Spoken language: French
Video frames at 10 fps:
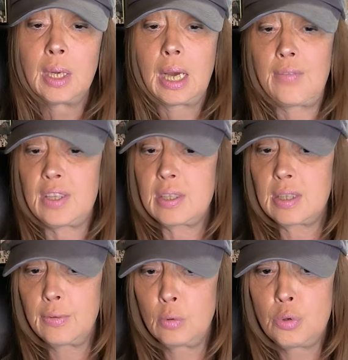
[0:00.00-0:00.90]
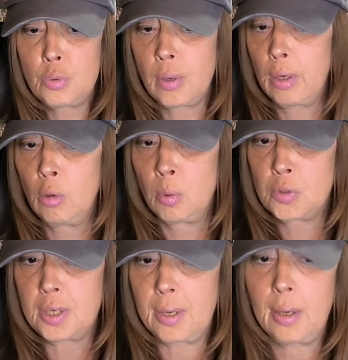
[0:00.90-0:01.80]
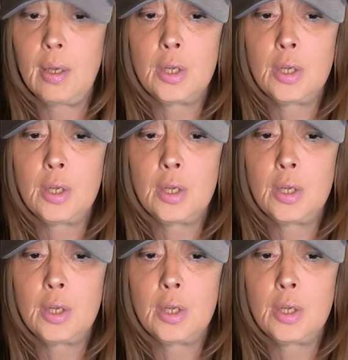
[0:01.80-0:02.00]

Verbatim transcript: Avec cette évolution réglementaire,